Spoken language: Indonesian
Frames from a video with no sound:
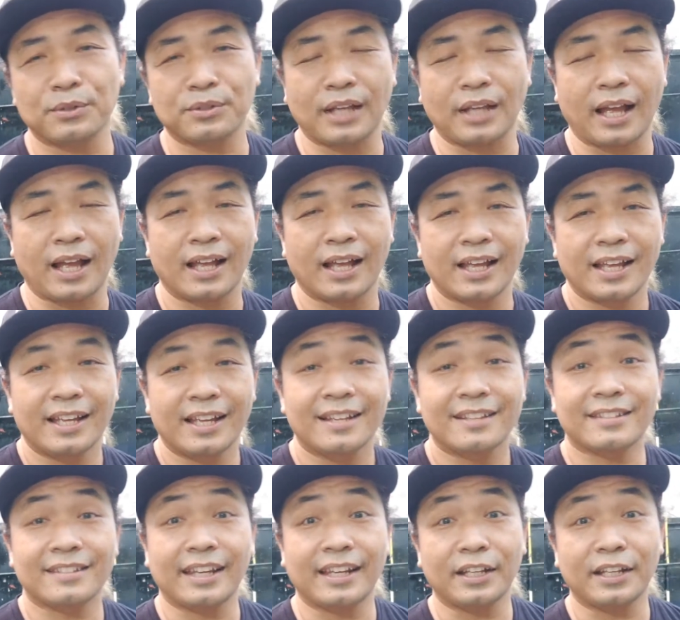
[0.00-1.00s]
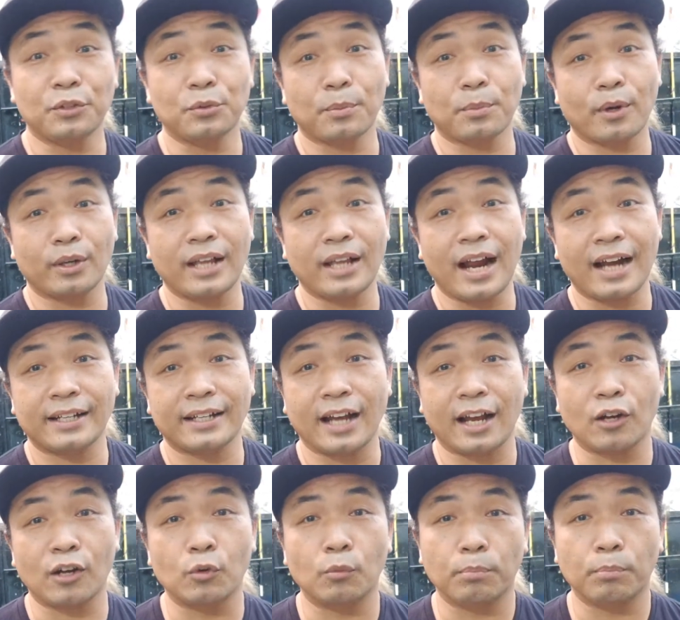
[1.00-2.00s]
susah saya itu pokoknya ada
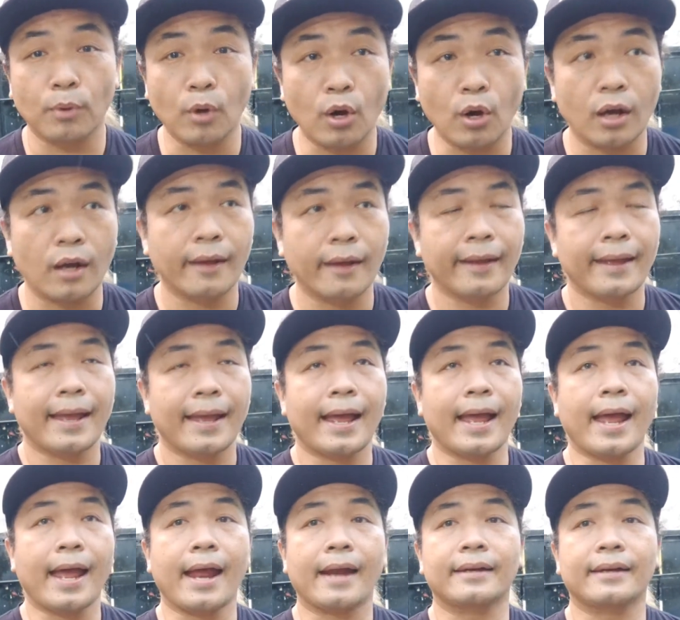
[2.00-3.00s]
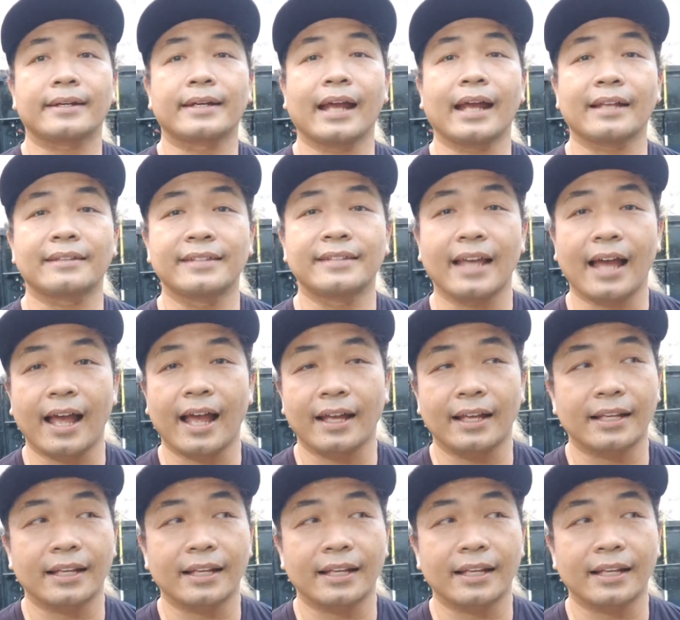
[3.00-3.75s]
kerupuk ada ja,